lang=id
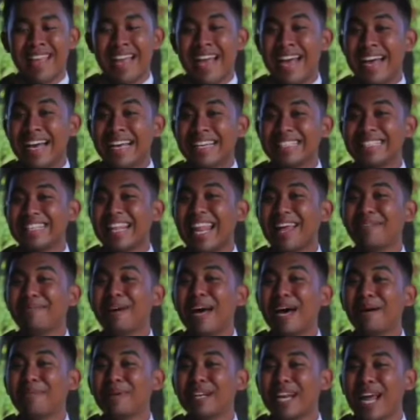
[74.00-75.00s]
Selama
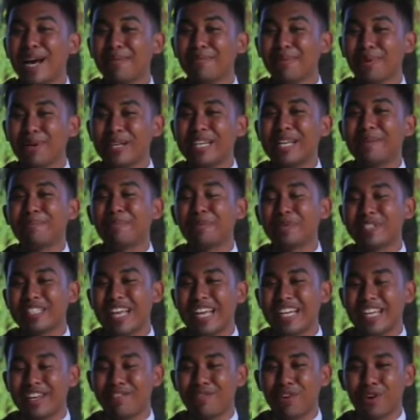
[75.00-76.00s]
bergabung di Pusat
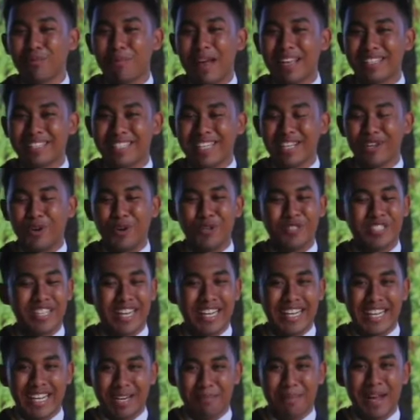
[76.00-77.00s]
Informasi Konseling
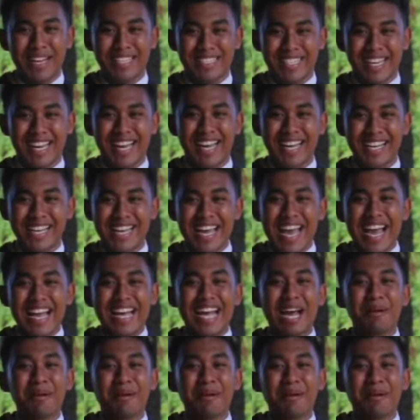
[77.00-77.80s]
Remaja, kami